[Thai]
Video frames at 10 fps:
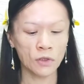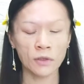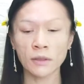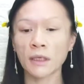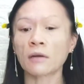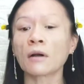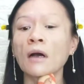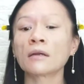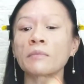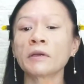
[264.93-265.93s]
ส่วนสีของ
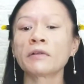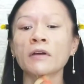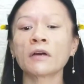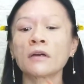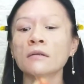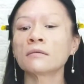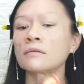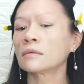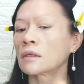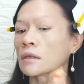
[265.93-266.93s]
เขานะพี่วีก็
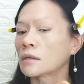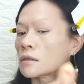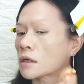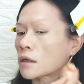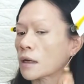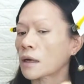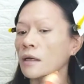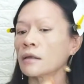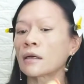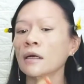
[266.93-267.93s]
ใช้ได้
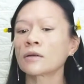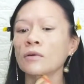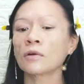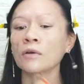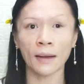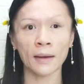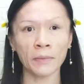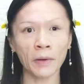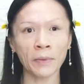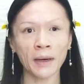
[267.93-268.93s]
นะคะทุกคนรี
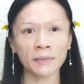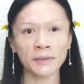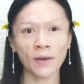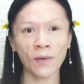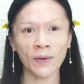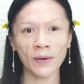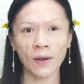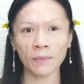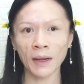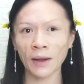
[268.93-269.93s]
วิวเพิ่มสองร
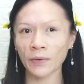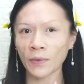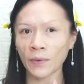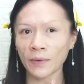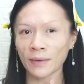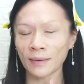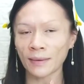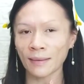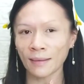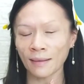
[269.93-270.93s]
อบนะคะทุกคน
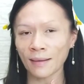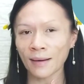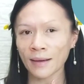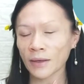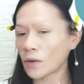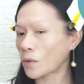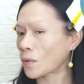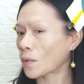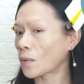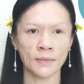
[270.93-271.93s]
เลิศอ
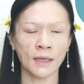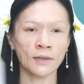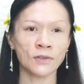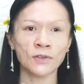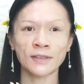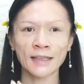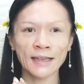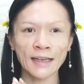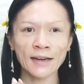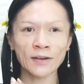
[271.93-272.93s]
ยู่ส่วนซิก
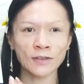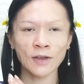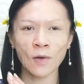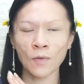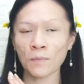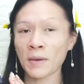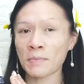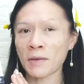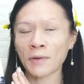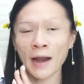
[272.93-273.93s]
นี้เราจะลง บี
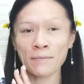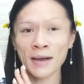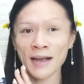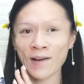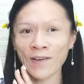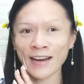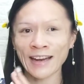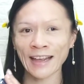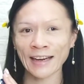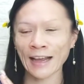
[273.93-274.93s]
บี Primer ก่อน
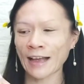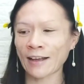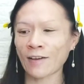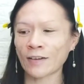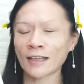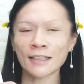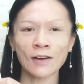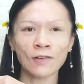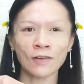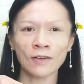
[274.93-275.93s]
นั่นเองนะคะก่อนที่จะ
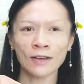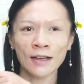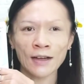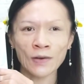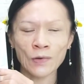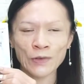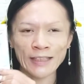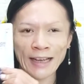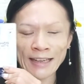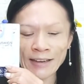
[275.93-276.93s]
ลงคุช
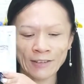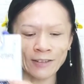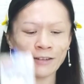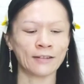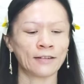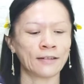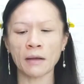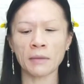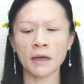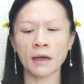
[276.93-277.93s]
ชั่นเนาะ
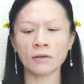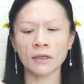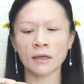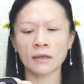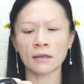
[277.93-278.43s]
Primer เขาจะ